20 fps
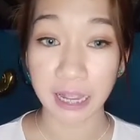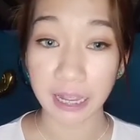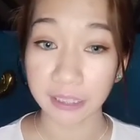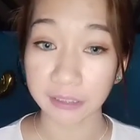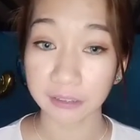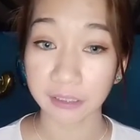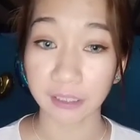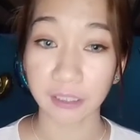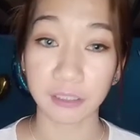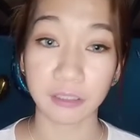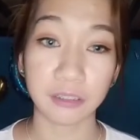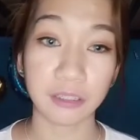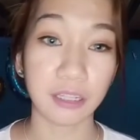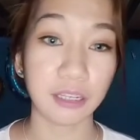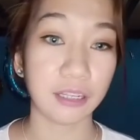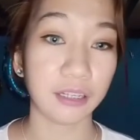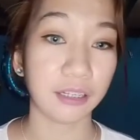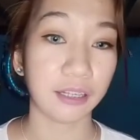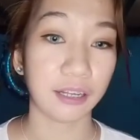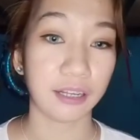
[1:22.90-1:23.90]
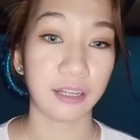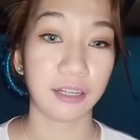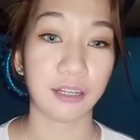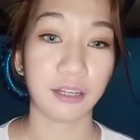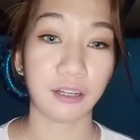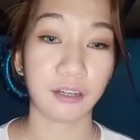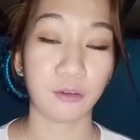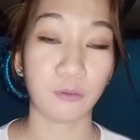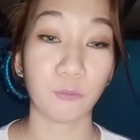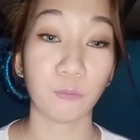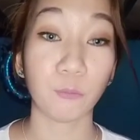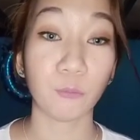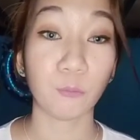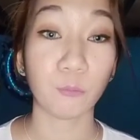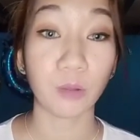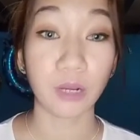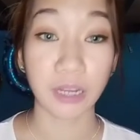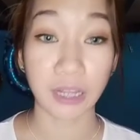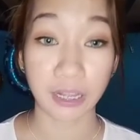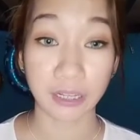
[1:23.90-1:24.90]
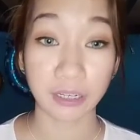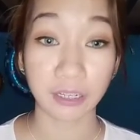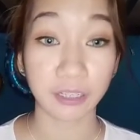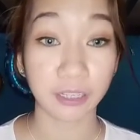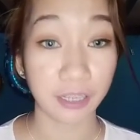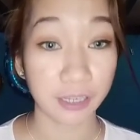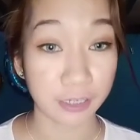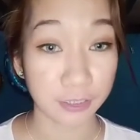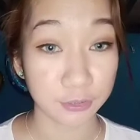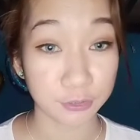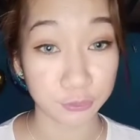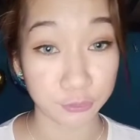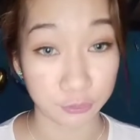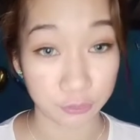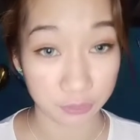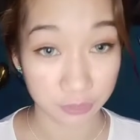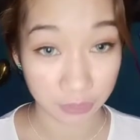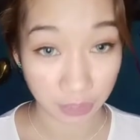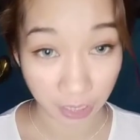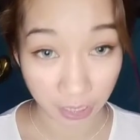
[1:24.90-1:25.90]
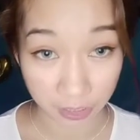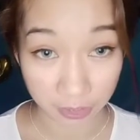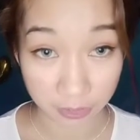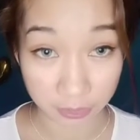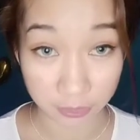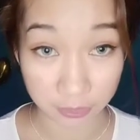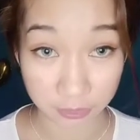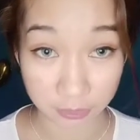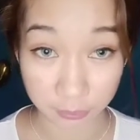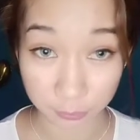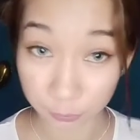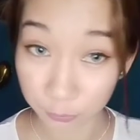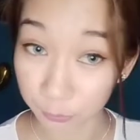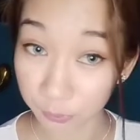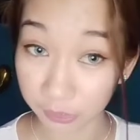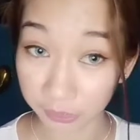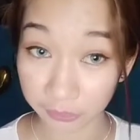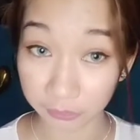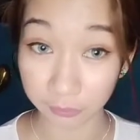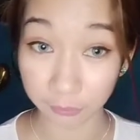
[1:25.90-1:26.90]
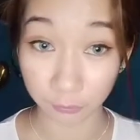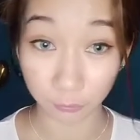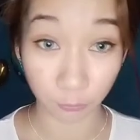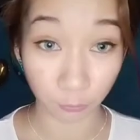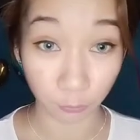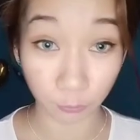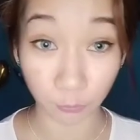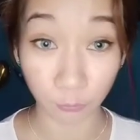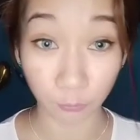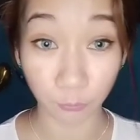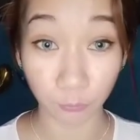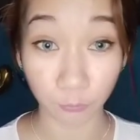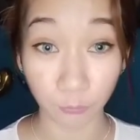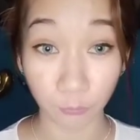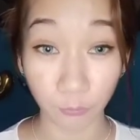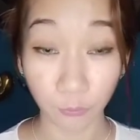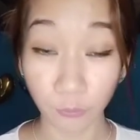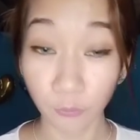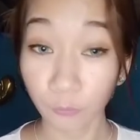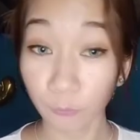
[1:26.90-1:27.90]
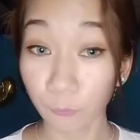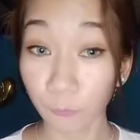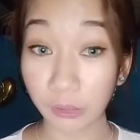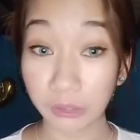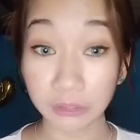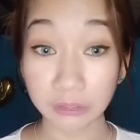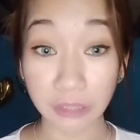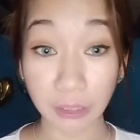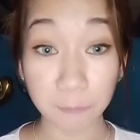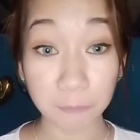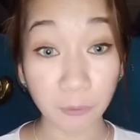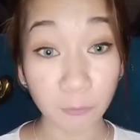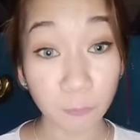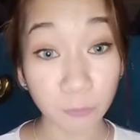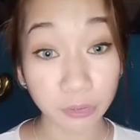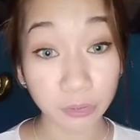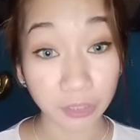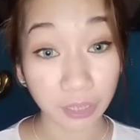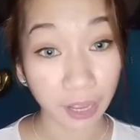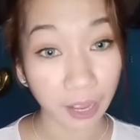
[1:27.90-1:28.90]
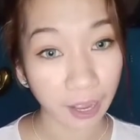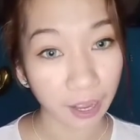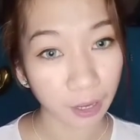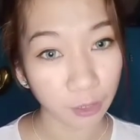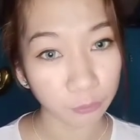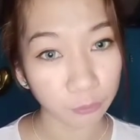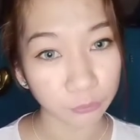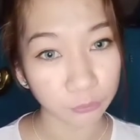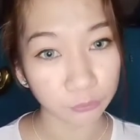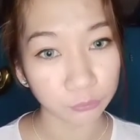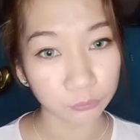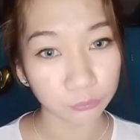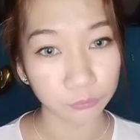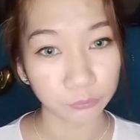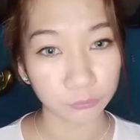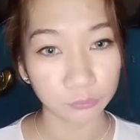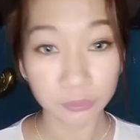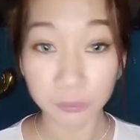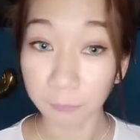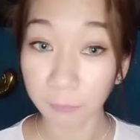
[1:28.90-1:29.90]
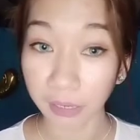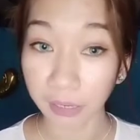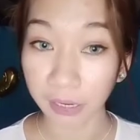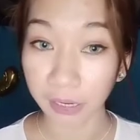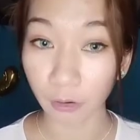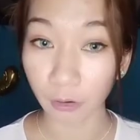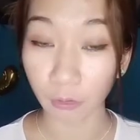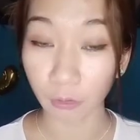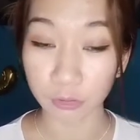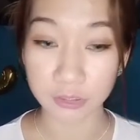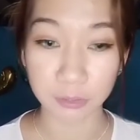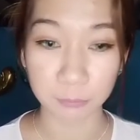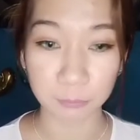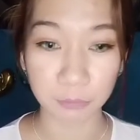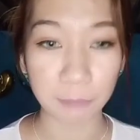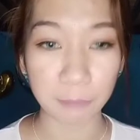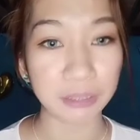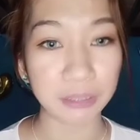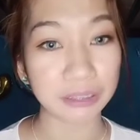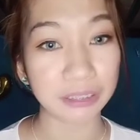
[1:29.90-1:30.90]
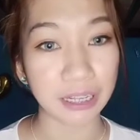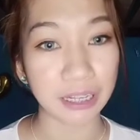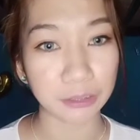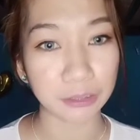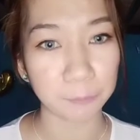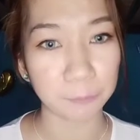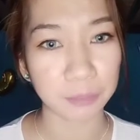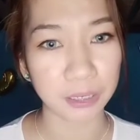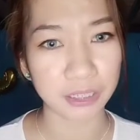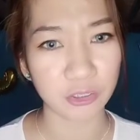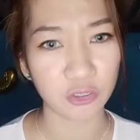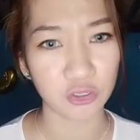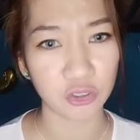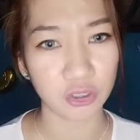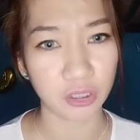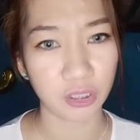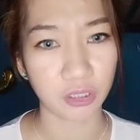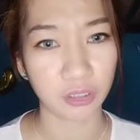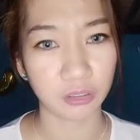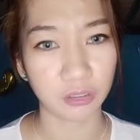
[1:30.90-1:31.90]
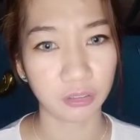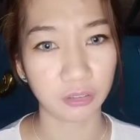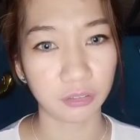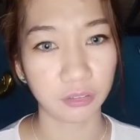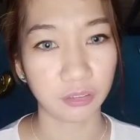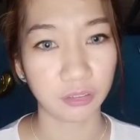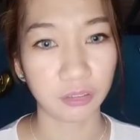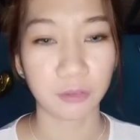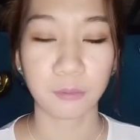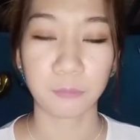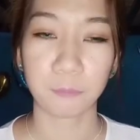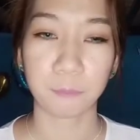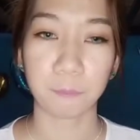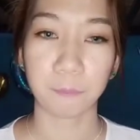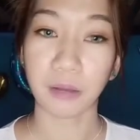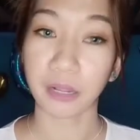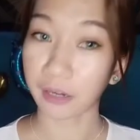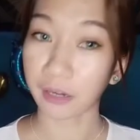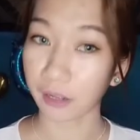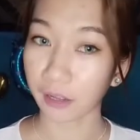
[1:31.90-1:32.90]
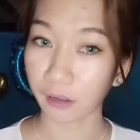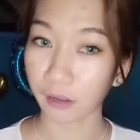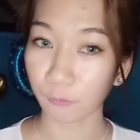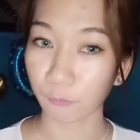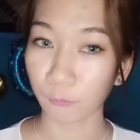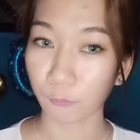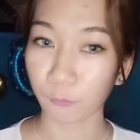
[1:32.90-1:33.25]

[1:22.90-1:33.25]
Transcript: natin talaga wala ng exercise tulad ko walang time mag workout di ba o sino mama tinatamaan siya parang ako